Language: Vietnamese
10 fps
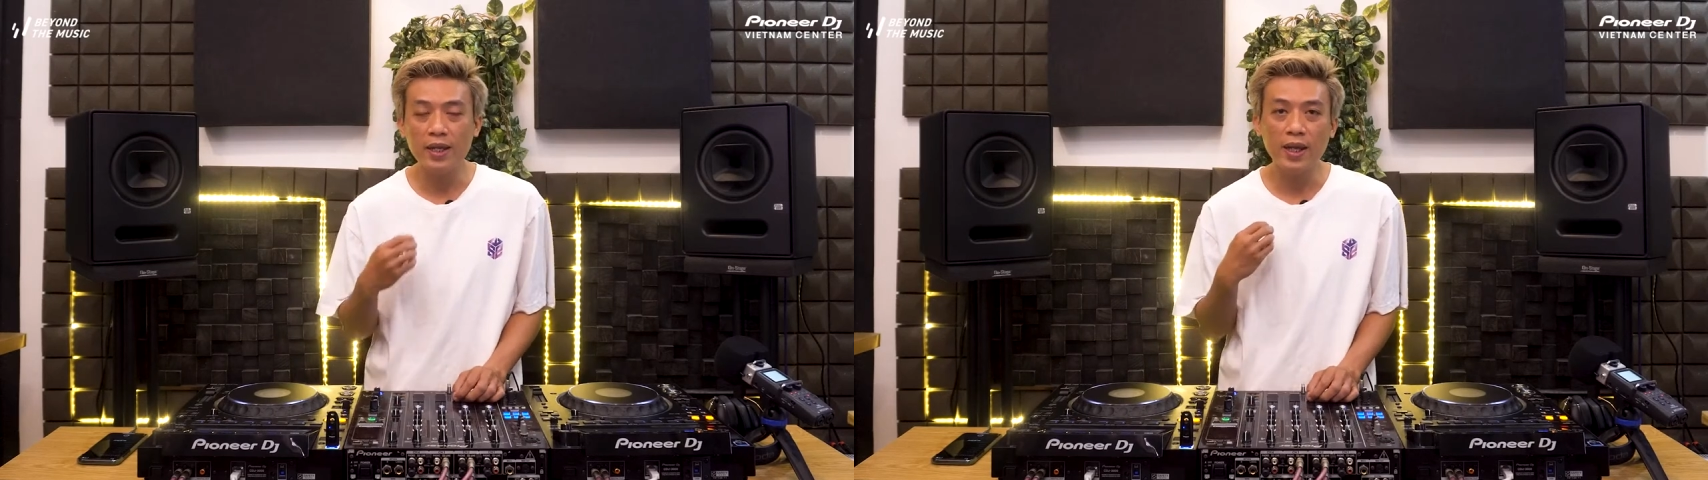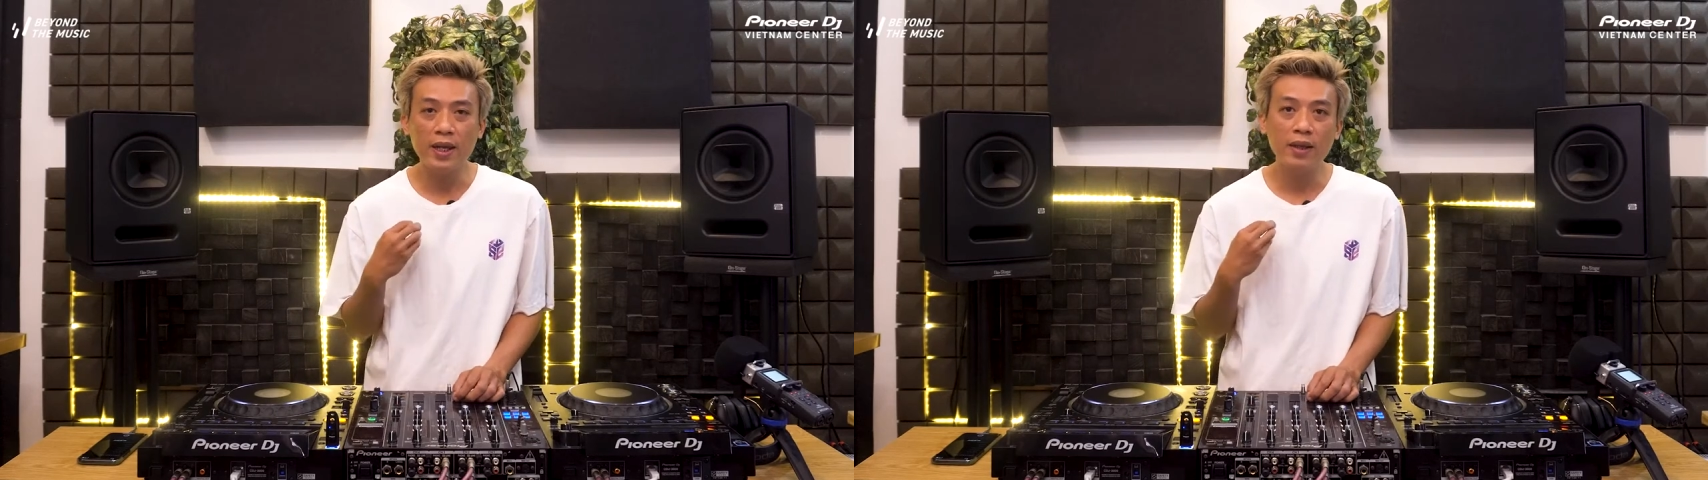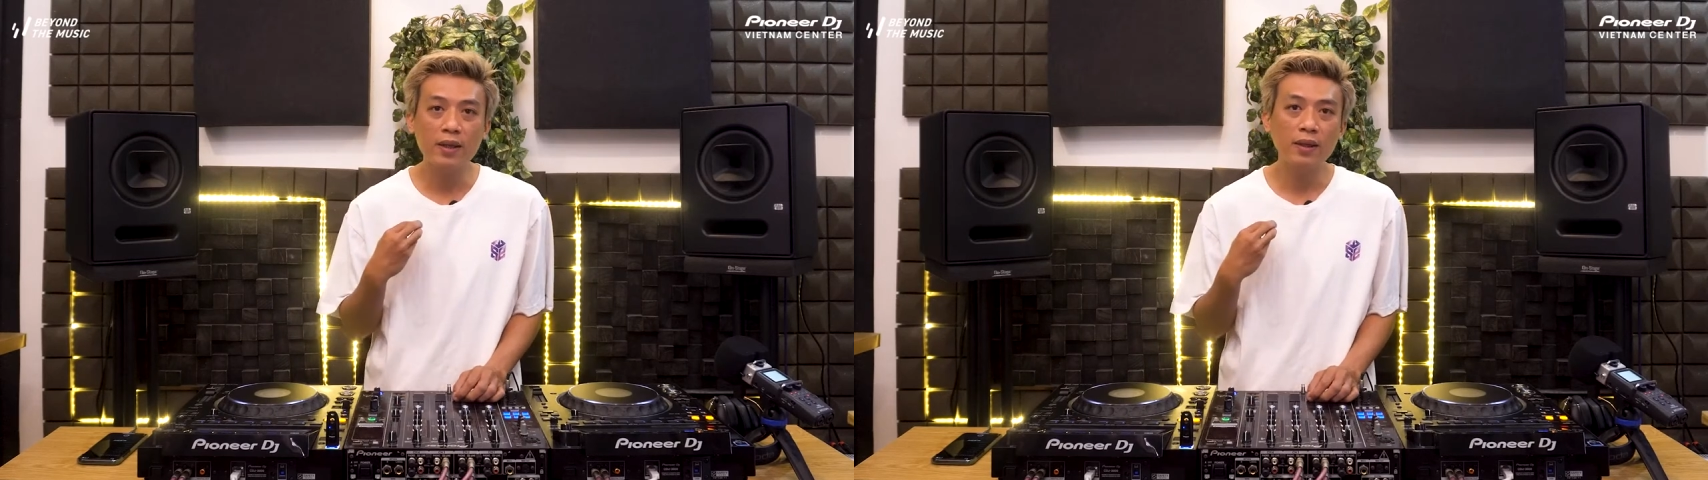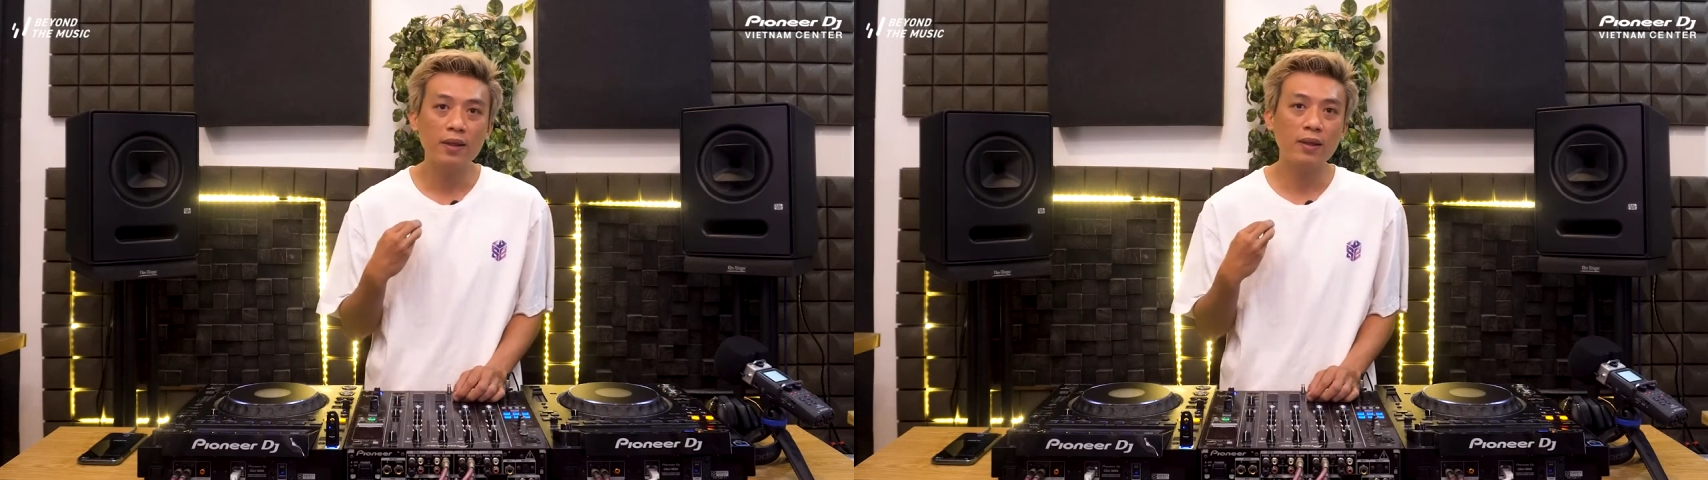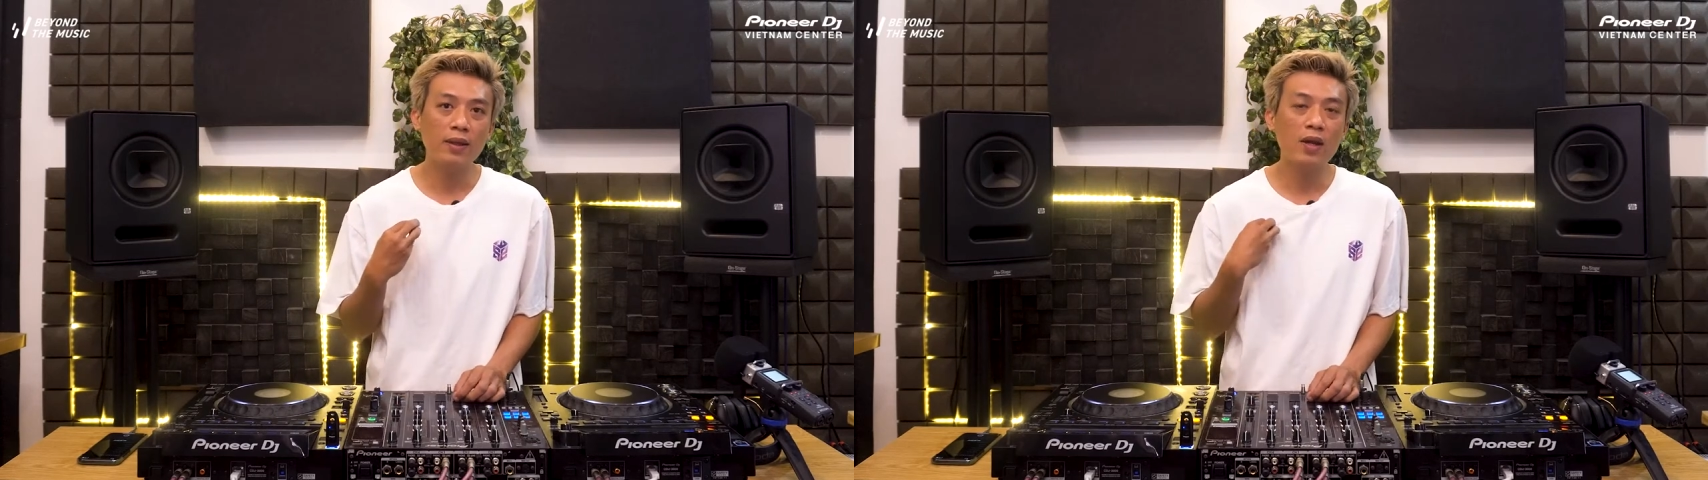kiến
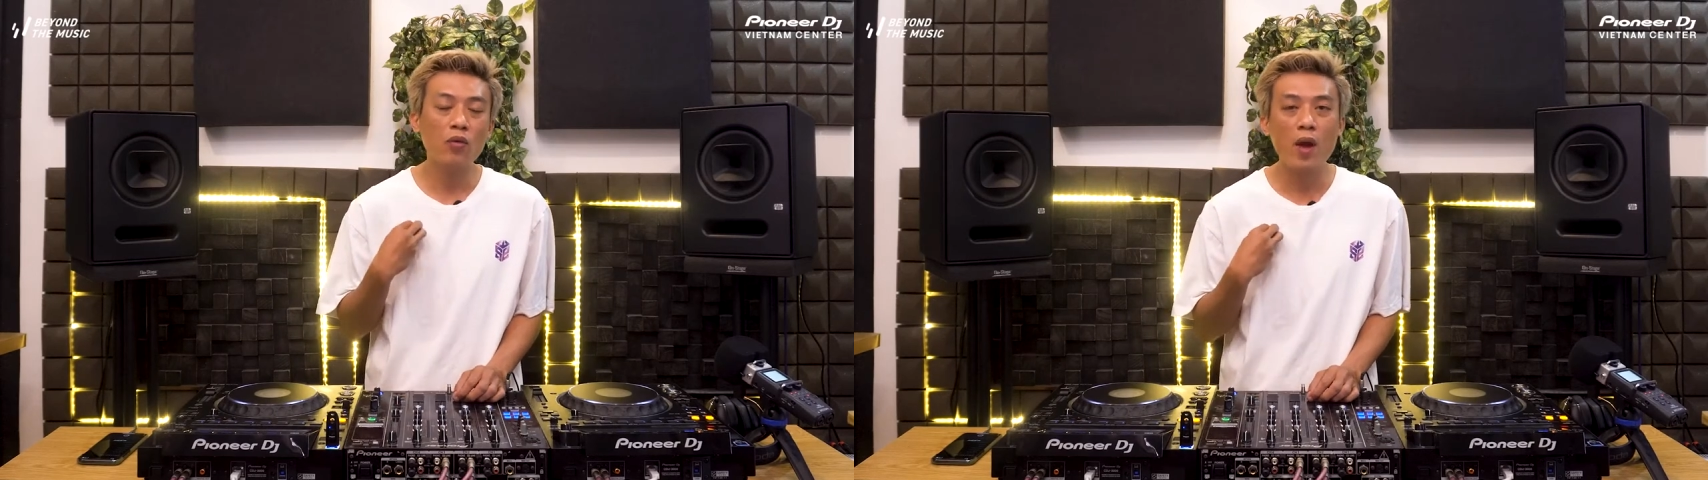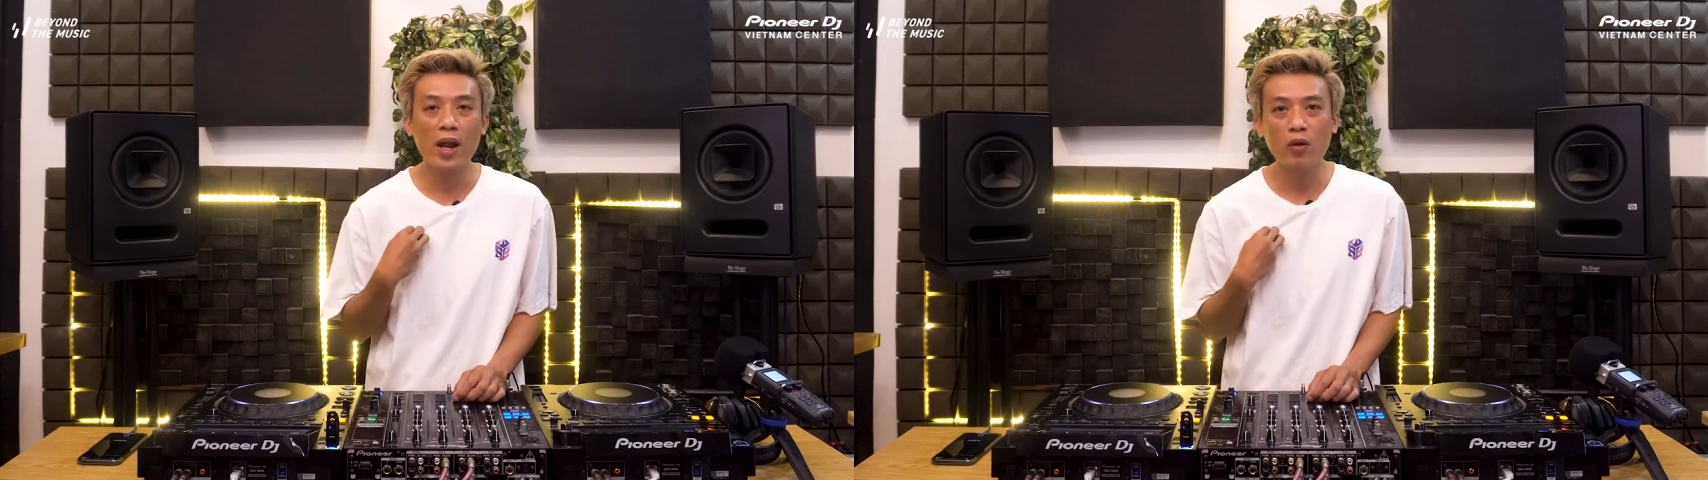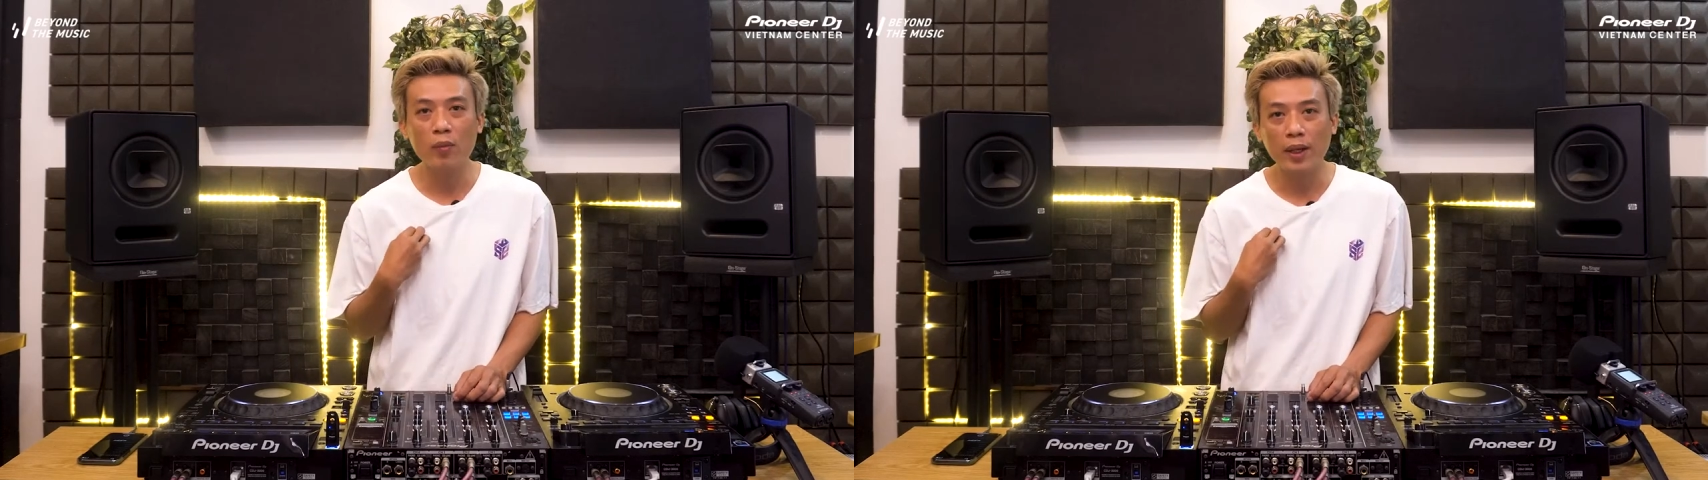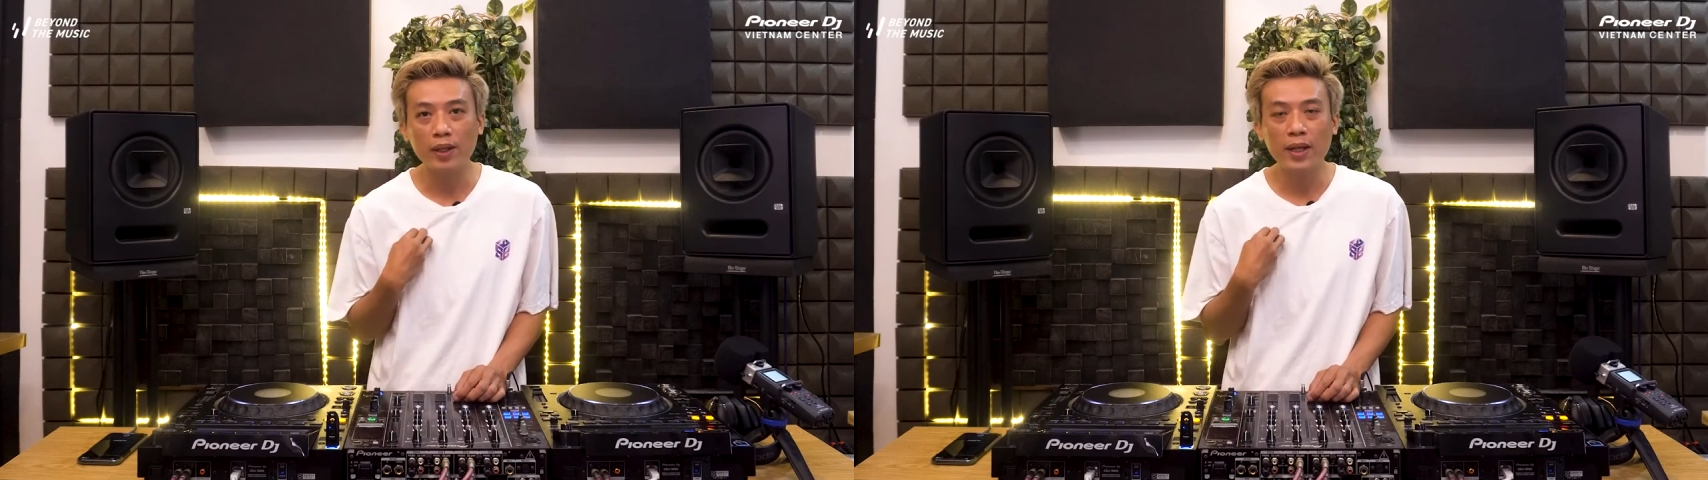khách quan của mình,